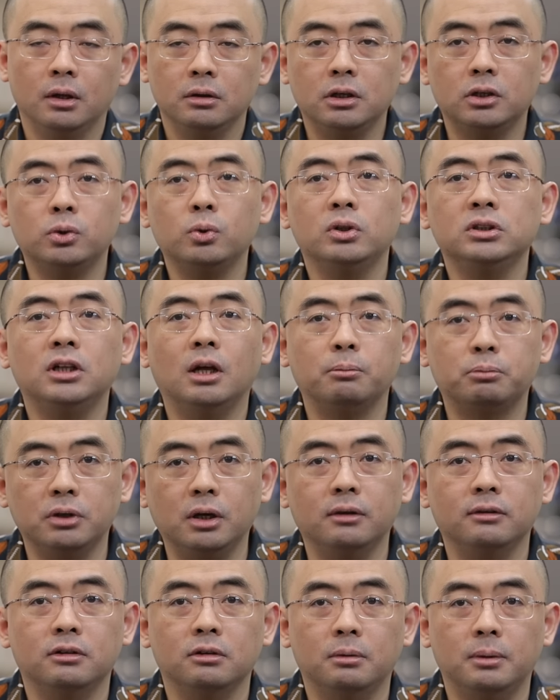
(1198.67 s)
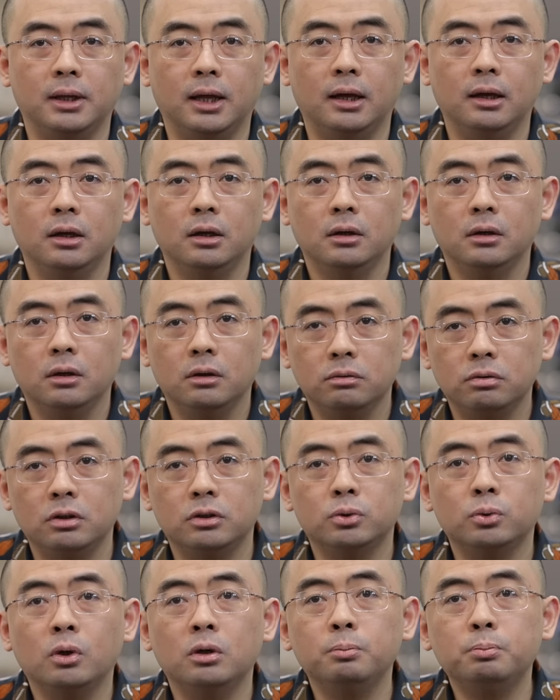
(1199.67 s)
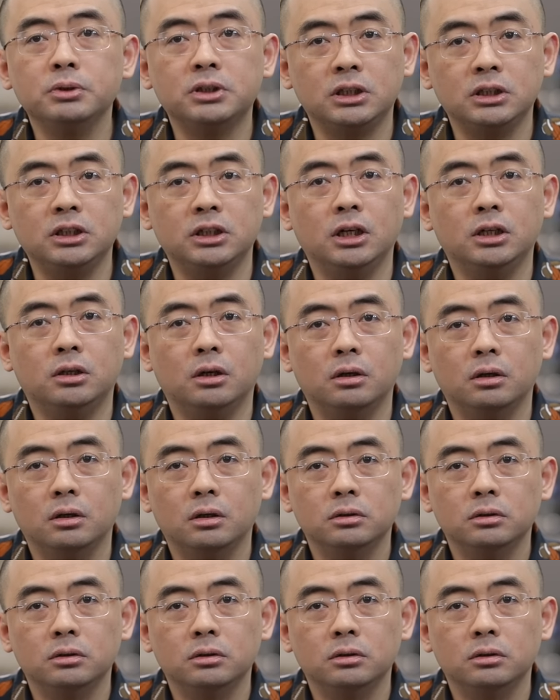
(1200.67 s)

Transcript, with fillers: 但中国现在不愿意撕破脸，所以中国不提这些事儿，